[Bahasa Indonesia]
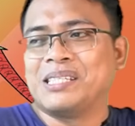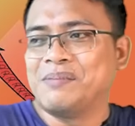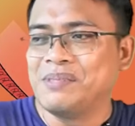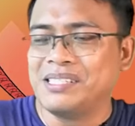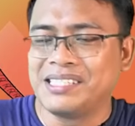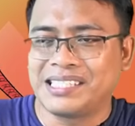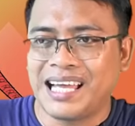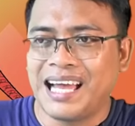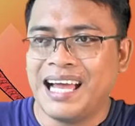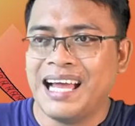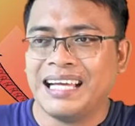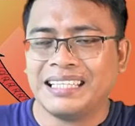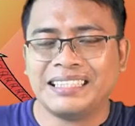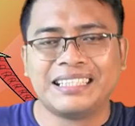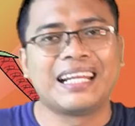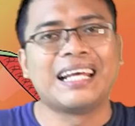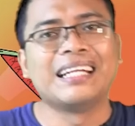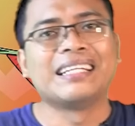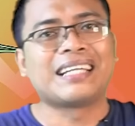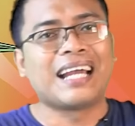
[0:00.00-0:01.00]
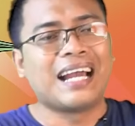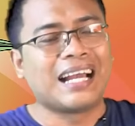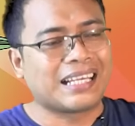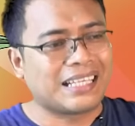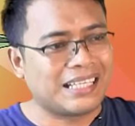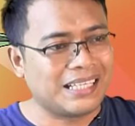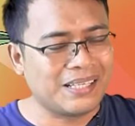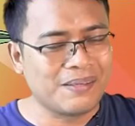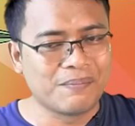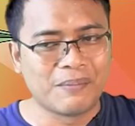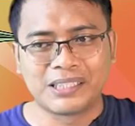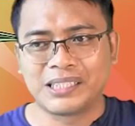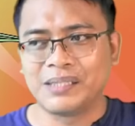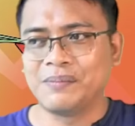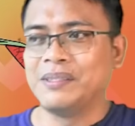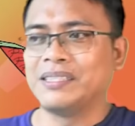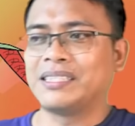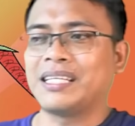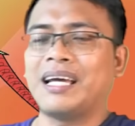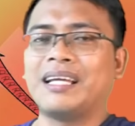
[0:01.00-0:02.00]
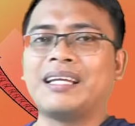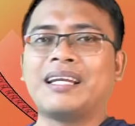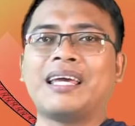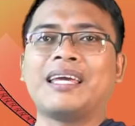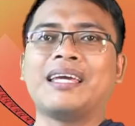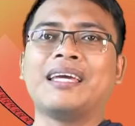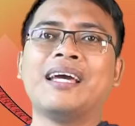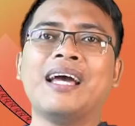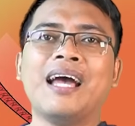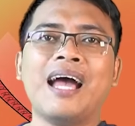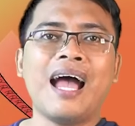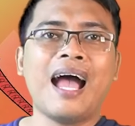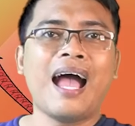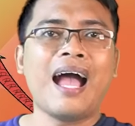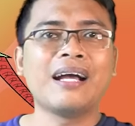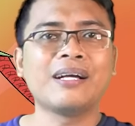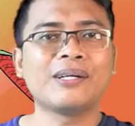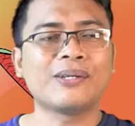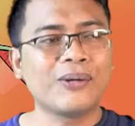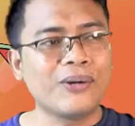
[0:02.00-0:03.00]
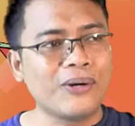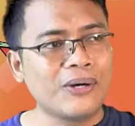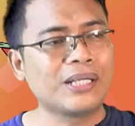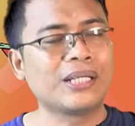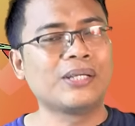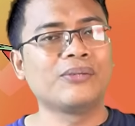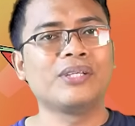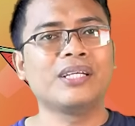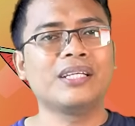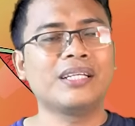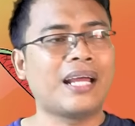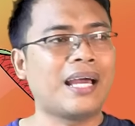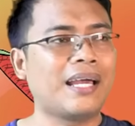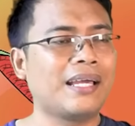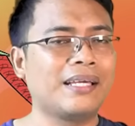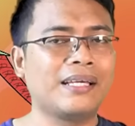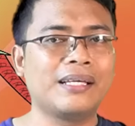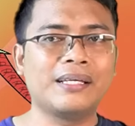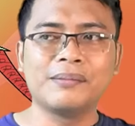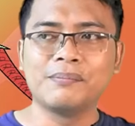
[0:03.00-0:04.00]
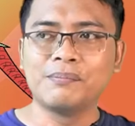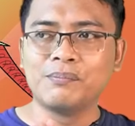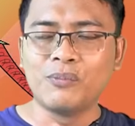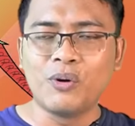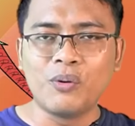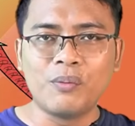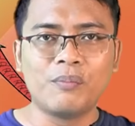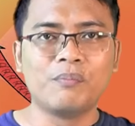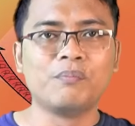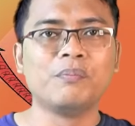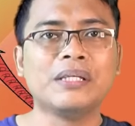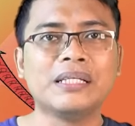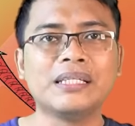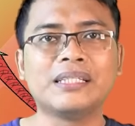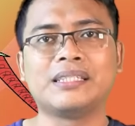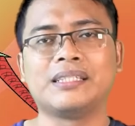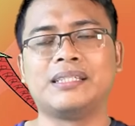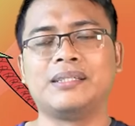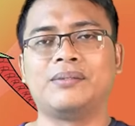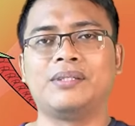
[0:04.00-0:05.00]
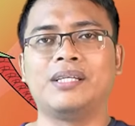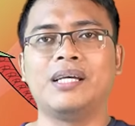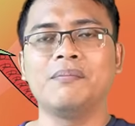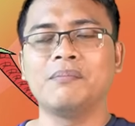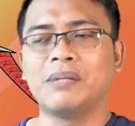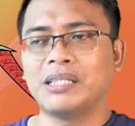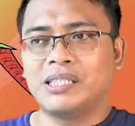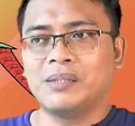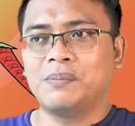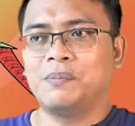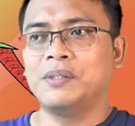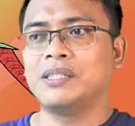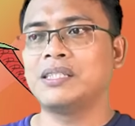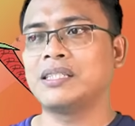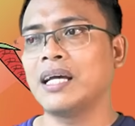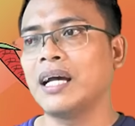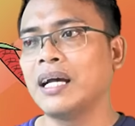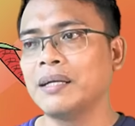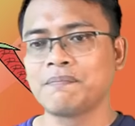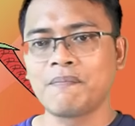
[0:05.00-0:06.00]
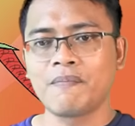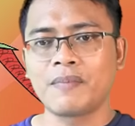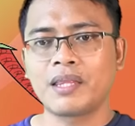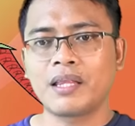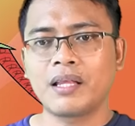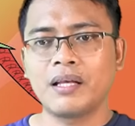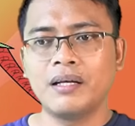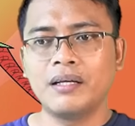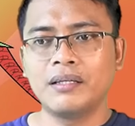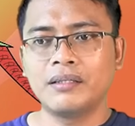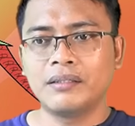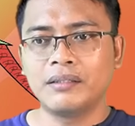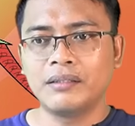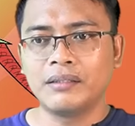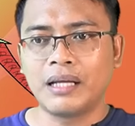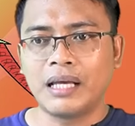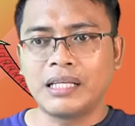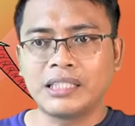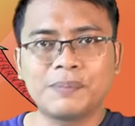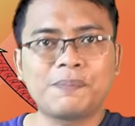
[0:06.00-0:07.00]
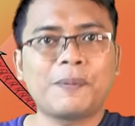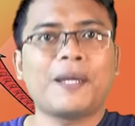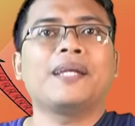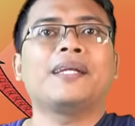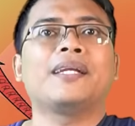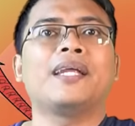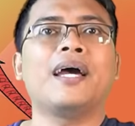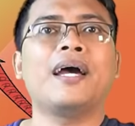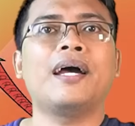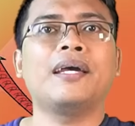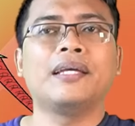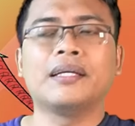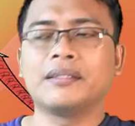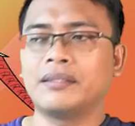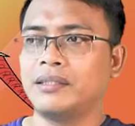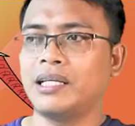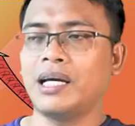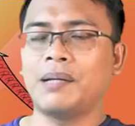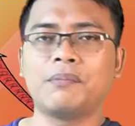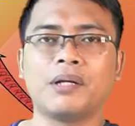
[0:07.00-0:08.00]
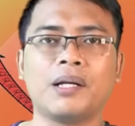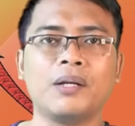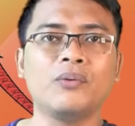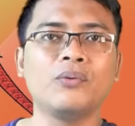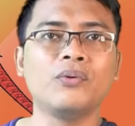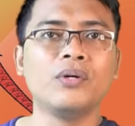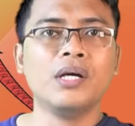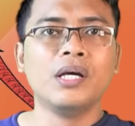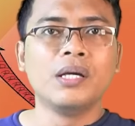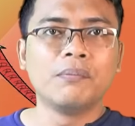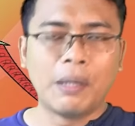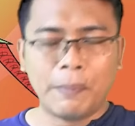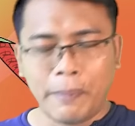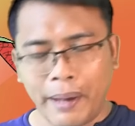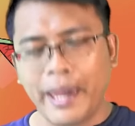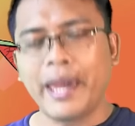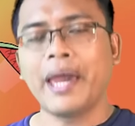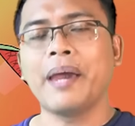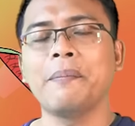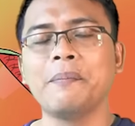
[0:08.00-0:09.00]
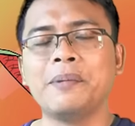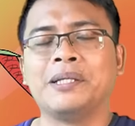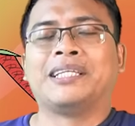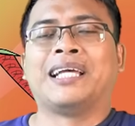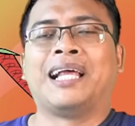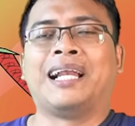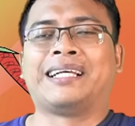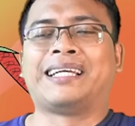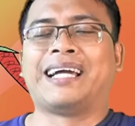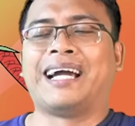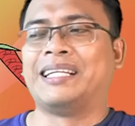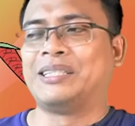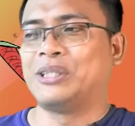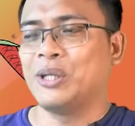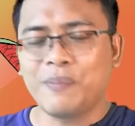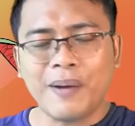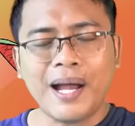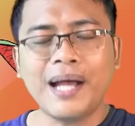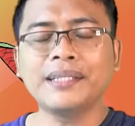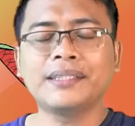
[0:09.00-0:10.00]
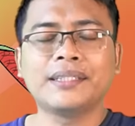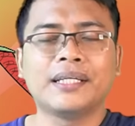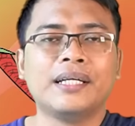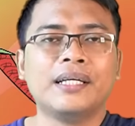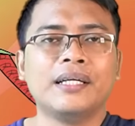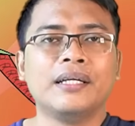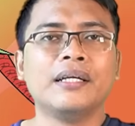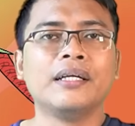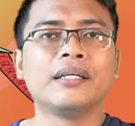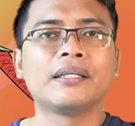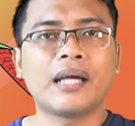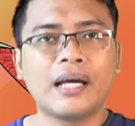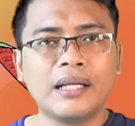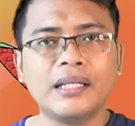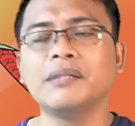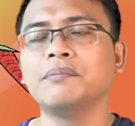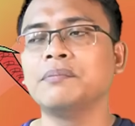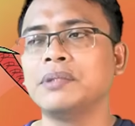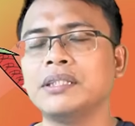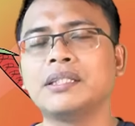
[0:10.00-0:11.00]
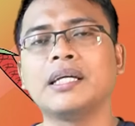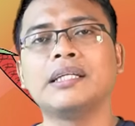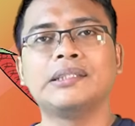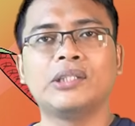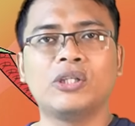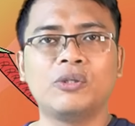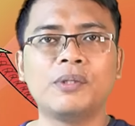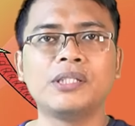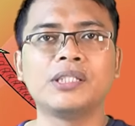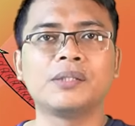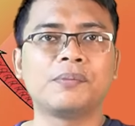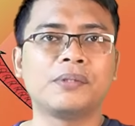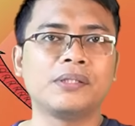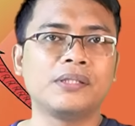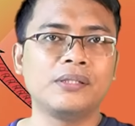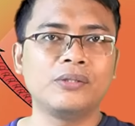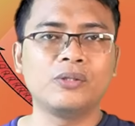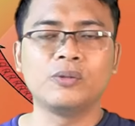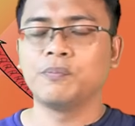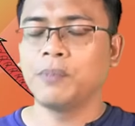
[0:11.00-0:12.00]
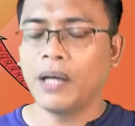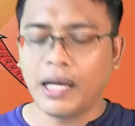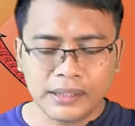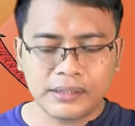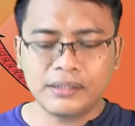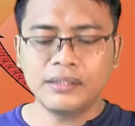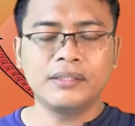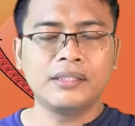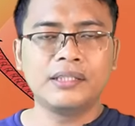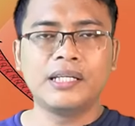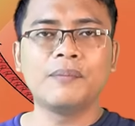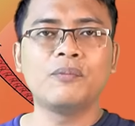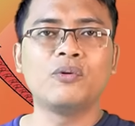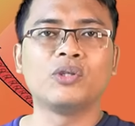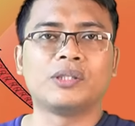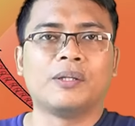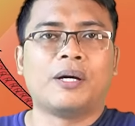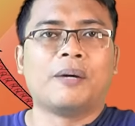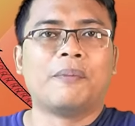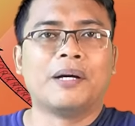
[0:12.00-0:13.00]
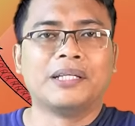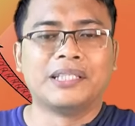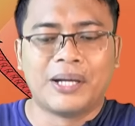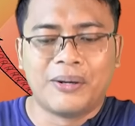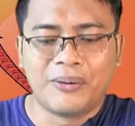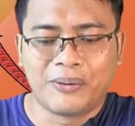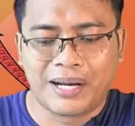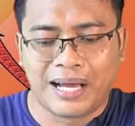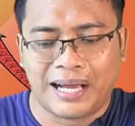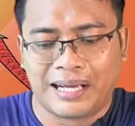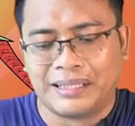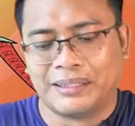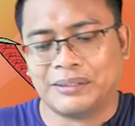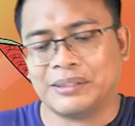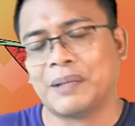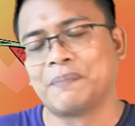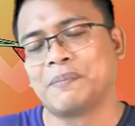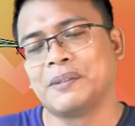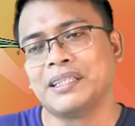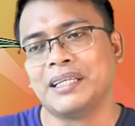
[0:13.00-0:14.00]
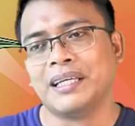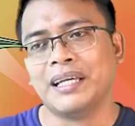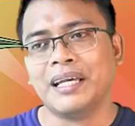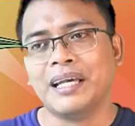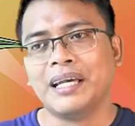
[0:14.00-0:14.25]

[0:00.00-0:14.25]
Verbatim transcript: masih bisa jalan kaki, masih bisa naik angkot gitu ya, naik bis gitu ya, masih bisa Eh, naik sepeda yang tidak perlu BBM misalkan. Coba aja kalian berikan jawaban seperti itu. Pasti di demo sama banyak orang gitu. Tapi